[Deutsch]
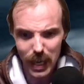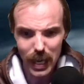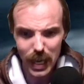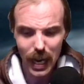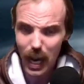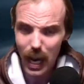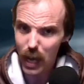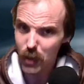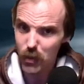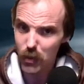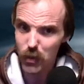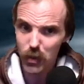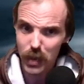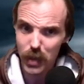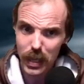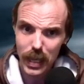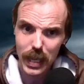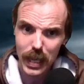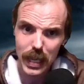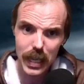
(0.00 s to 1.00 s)
Also
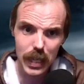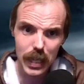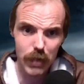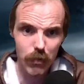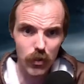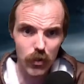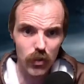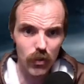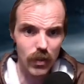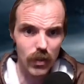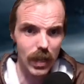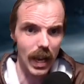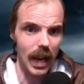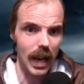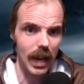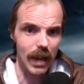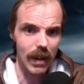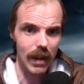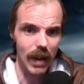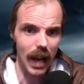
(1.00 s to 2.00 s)
ich muss schon
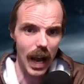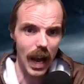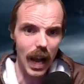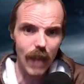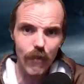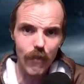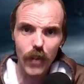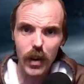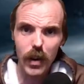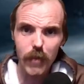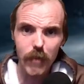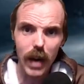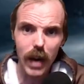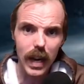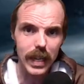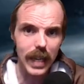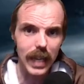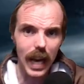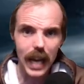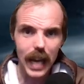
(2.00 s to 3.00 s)
sagen, einfach mal
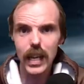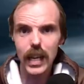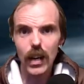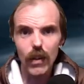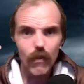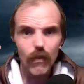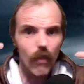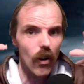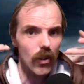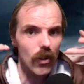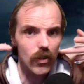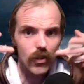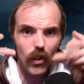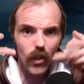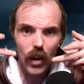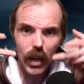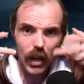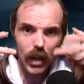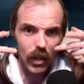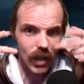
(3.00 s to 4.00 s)
die anderen
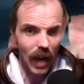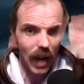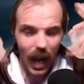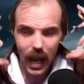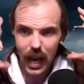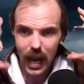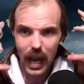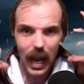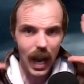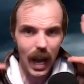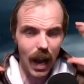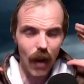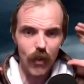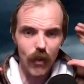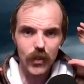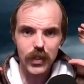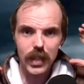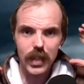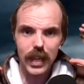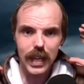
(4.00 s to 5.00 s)
Wong-Turn
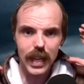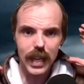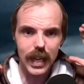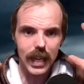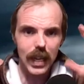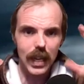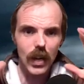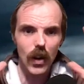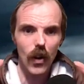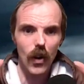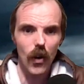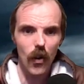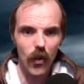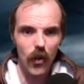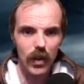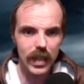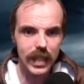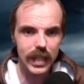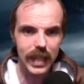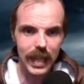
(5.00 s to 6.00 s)
ausklicken
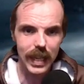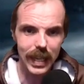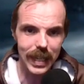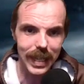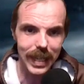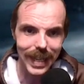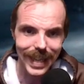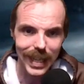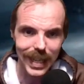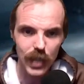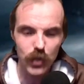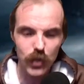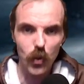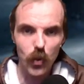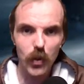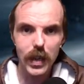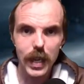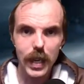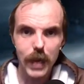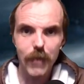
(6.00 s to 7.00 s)
und den so
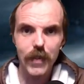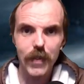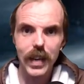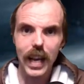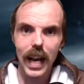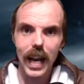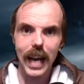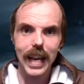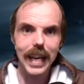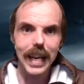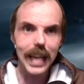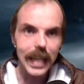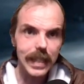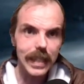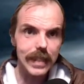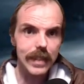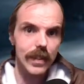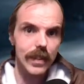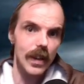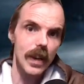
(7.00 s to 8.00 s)
nehmen, wie er
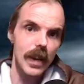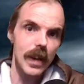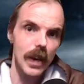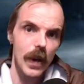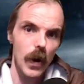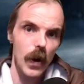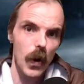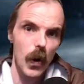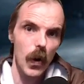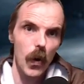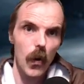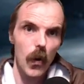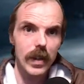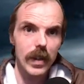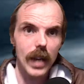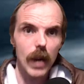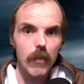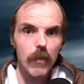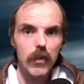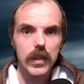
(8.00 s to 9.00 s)
ist. Und
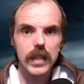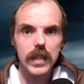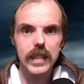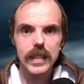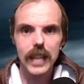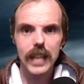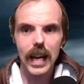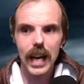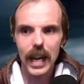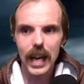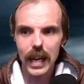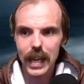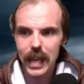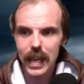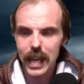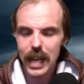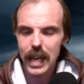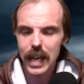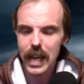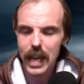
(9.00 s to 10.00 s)
da muss ich sagen,
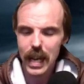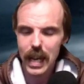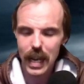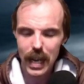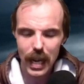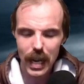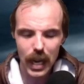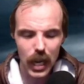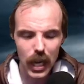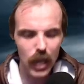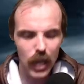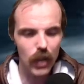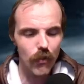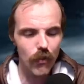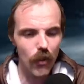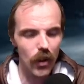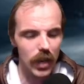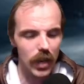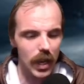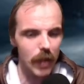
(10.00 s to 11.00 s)
ich
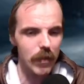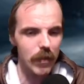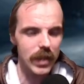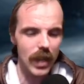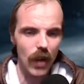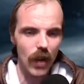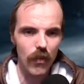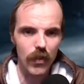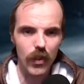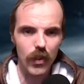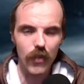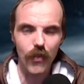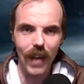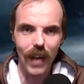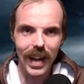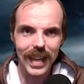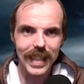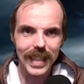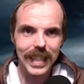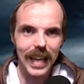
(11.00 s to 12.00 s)
würde mich auf den
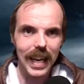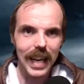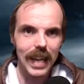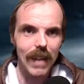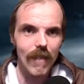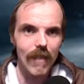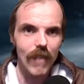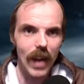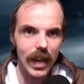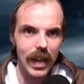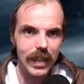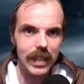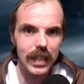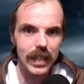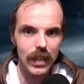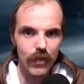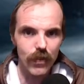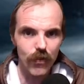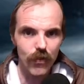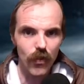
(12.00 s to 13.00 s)
zweiten Teil wahnsinnig
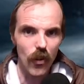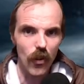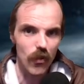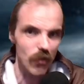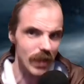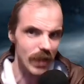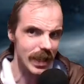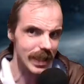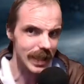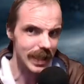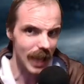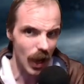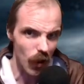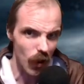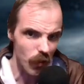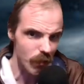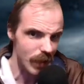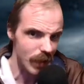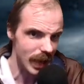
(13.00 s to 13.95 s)
freuen. Nun ist der Hauptmann